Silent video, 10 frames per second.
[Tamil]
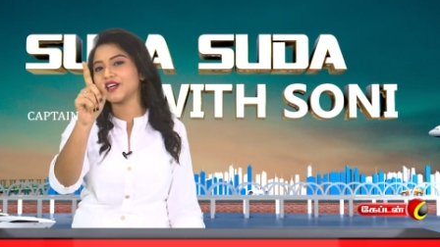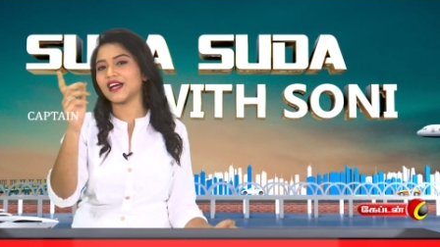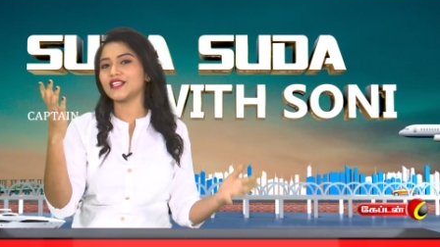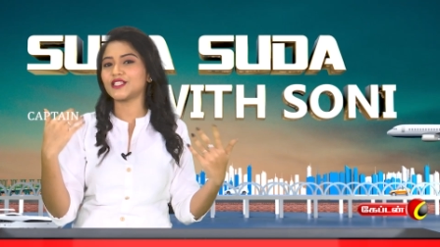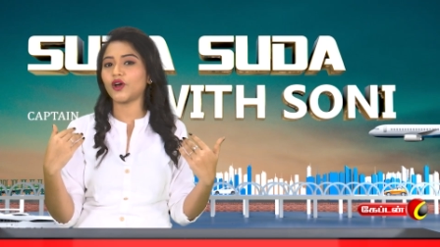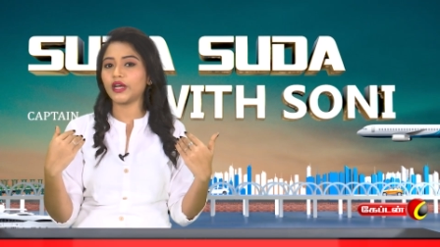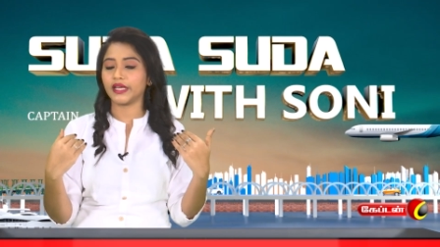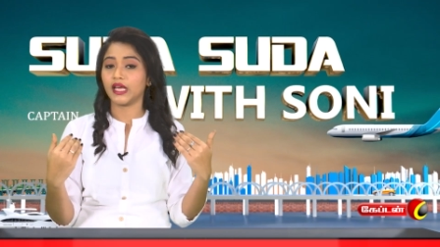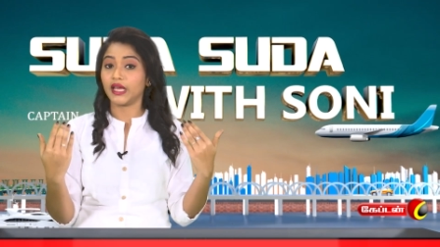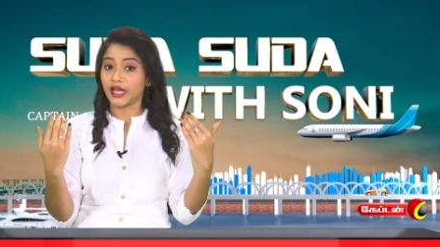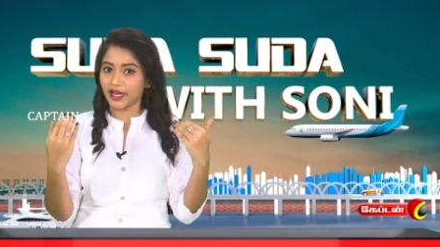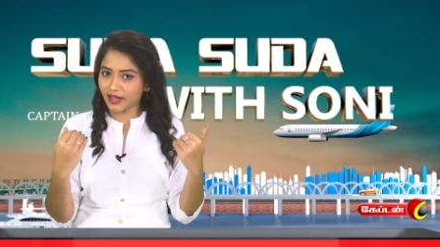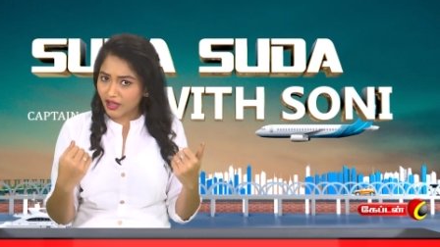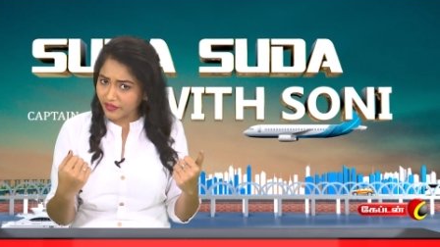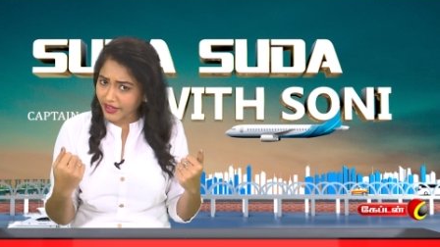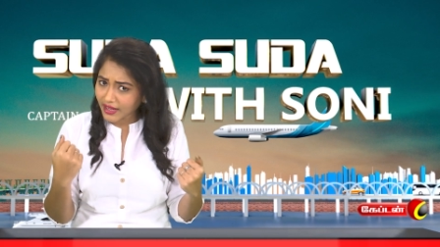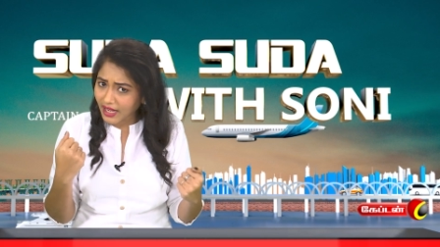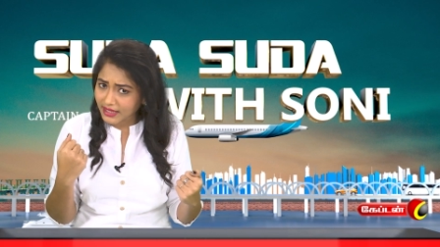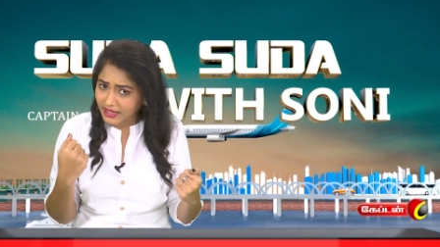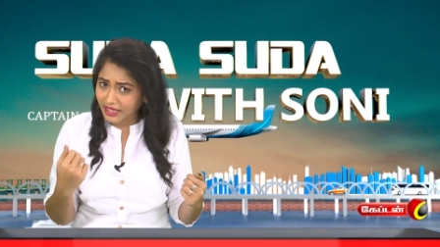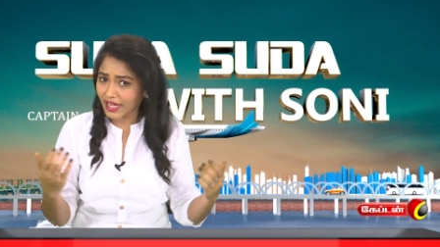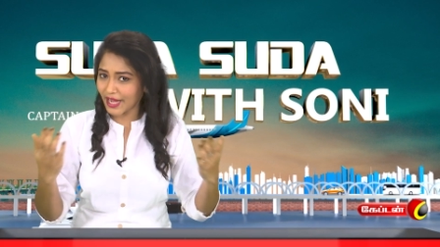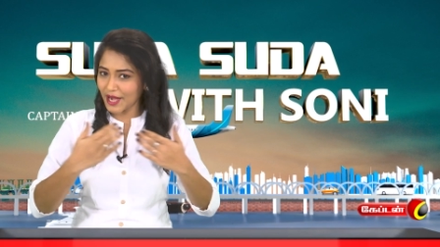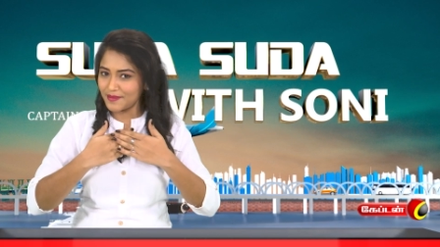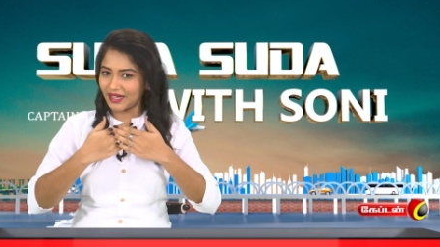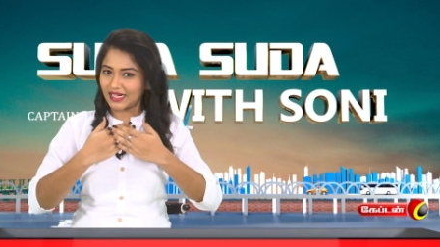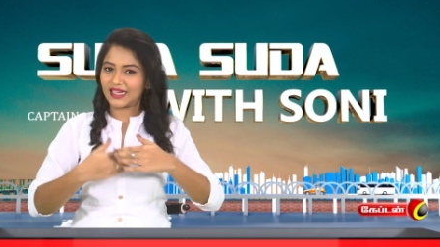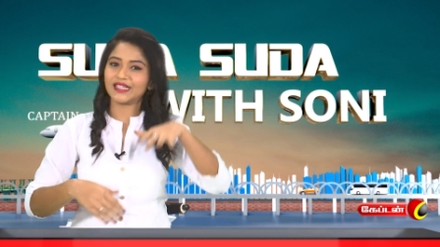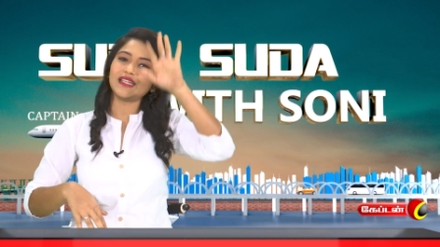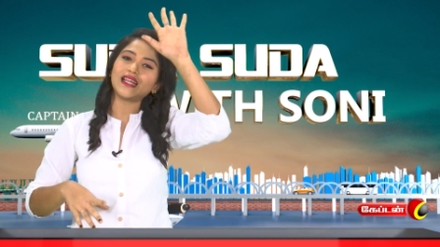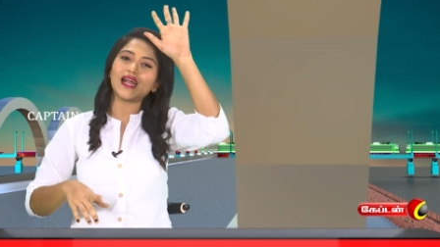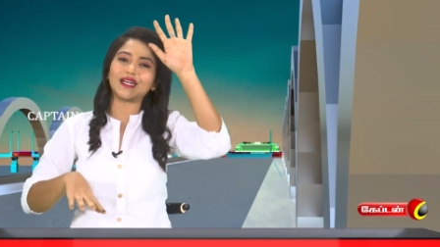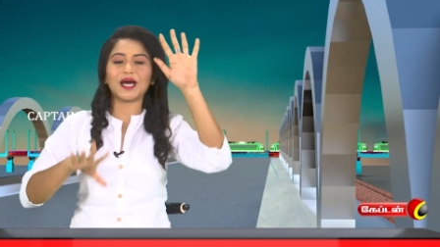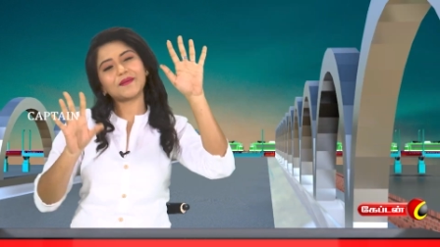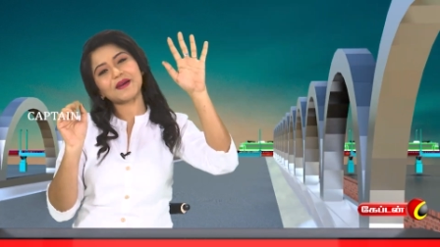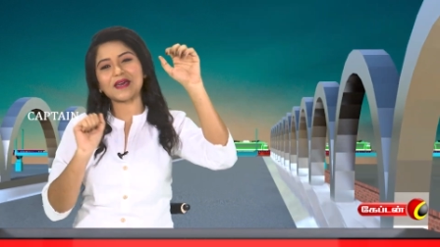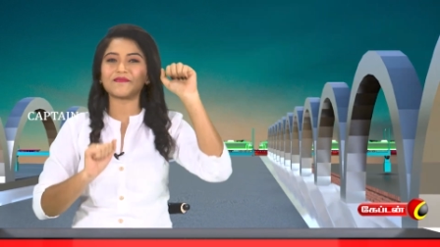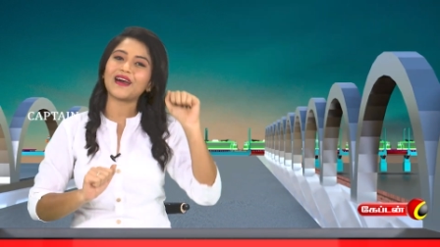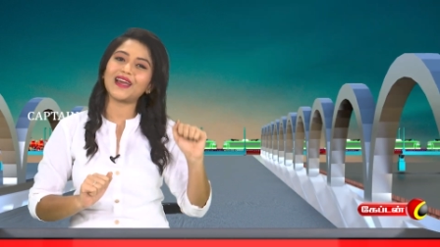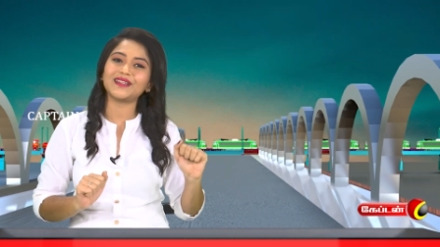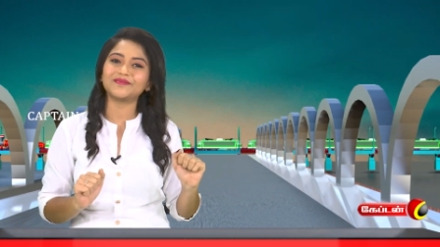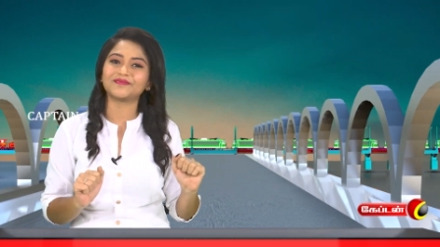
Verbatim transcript: உங்கள் சோனி எனக்காகவே காத்துட்டு இருக்க என் மக்களுக்கு டாட்டா பாய் பாய்